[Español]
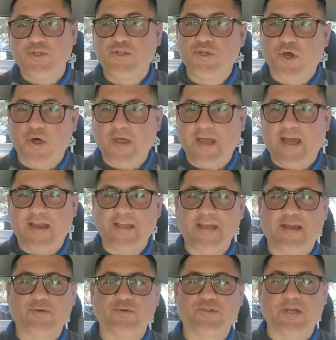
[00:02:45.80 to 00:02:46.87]
Yo
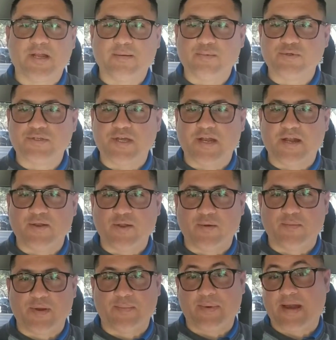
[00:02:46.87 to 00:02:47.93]
dejaría que usted le pusiera el
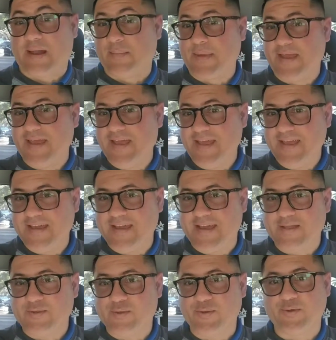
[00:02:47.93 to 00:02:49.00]
nombre. Para mí,
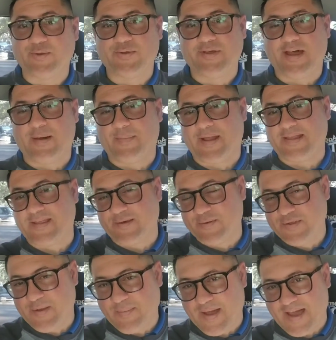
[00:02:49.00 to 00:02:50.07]
esto, aparte de
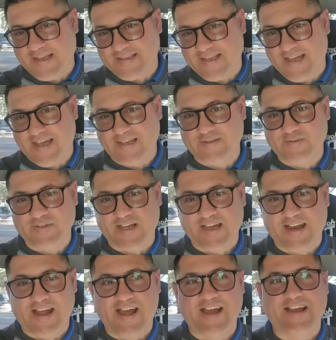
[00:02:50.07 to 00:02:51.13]
una payasada, es una
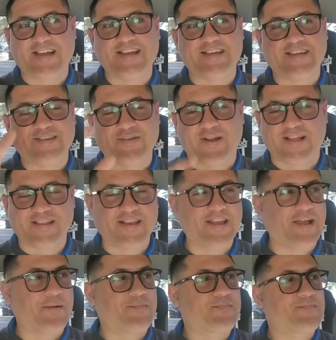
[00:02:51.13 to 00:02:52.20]
gran
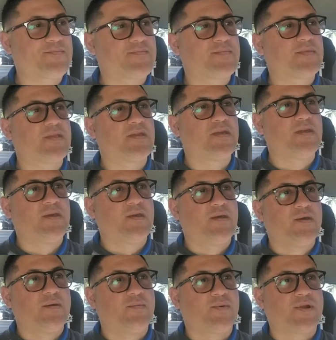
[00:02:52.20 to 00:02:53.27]
idolatría.
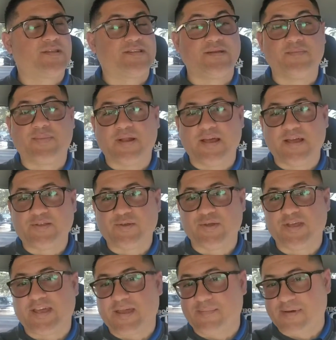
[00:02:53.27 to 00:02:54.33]
Por el simple hecho
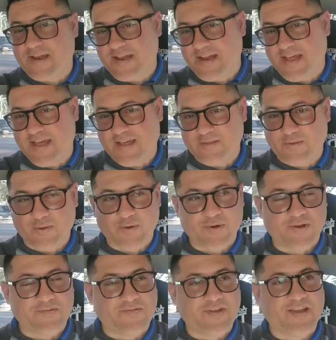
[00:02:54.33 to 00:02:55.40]
de que para nada esto
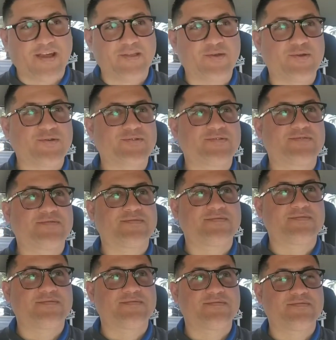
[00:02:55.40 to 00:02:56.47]
glorifica a Dios.
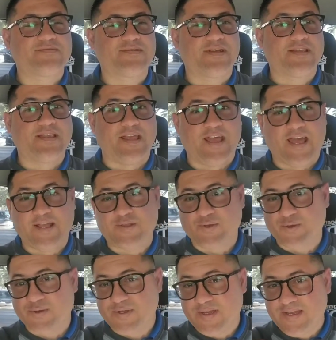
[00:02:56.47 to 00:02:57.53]
De
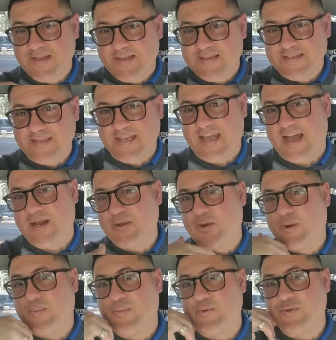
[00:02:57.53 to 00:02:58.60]
hecho, si
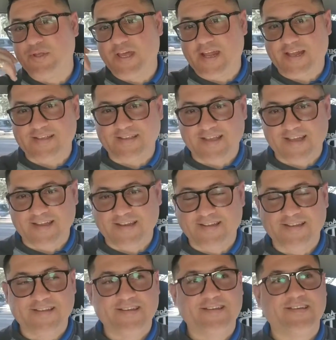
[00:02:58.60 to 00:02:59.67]
algo pudiera ser,
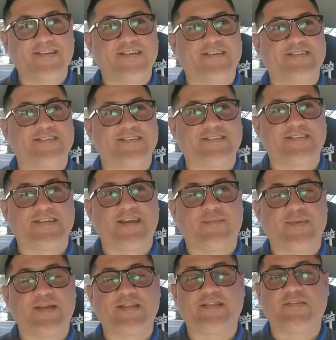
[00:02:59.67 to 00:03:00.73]

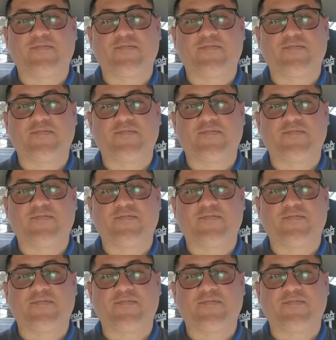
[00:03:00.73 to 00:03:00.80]
sencillamente